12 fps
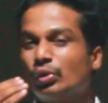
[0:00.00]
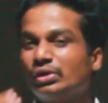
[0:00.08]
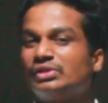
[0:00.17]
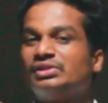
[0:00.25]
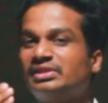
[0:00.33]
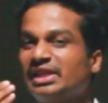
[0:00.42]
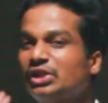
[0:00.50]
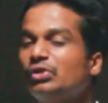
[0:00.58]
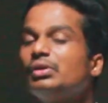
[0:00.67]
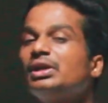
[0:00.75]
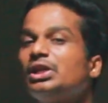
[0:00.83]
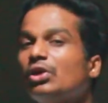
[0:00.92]
ஒரு
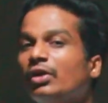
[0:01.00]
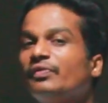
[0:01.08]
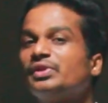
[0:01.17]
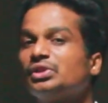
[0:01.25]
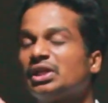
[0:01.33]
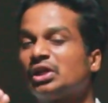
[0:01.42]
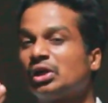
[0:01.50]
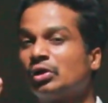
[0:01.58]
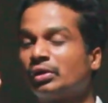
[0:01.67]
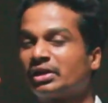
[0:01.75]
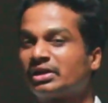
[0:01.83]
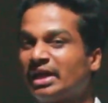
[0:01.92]
செக்யூரிட்டி
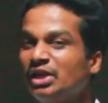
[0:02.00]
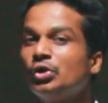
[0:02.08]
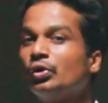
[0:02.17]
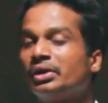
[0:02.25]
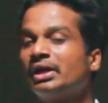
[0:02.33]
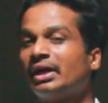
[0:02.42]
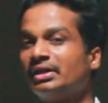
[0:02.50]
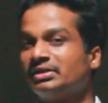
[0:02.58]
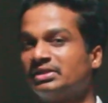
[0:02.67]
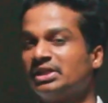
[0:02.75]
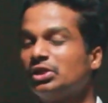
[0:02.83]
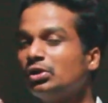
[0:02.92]
ஆஃபீஸர்களோட கையோட
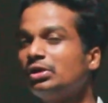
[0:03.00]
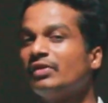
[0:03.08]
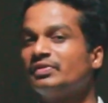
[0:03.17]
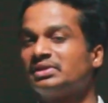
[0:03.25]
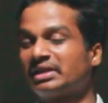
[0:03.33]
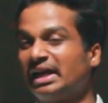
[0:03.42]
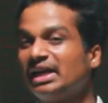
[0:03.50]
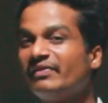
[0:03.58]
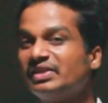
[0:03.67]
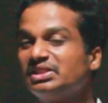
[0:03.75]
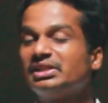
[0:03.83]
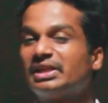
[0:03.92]
அந்த செக்யூரிட்டி ஆஃபீஸர்
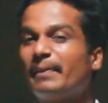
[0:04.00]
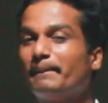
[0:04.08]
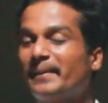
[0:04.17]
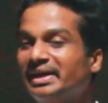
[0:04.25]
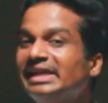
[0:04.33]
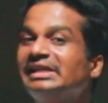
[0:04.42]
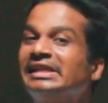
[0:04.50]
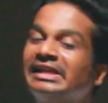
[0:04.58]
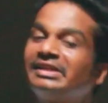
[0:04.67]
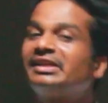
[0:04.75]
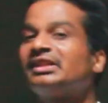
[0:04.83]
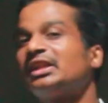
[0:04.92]
கையில் வச்சிருக்க மெட்டல்
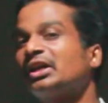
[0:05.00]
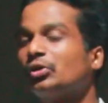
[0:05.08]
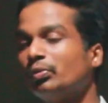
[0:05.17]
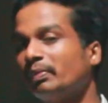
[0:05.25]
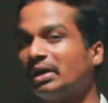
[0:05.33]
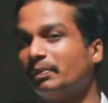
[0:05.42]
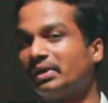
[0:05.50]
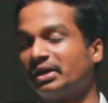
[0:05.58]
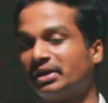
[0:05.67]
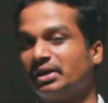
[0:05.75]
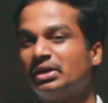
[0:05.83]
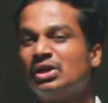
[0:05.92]
டிரெக்டர் தாங்க ரொம்ப
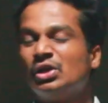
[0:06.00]
நம்புறாங்க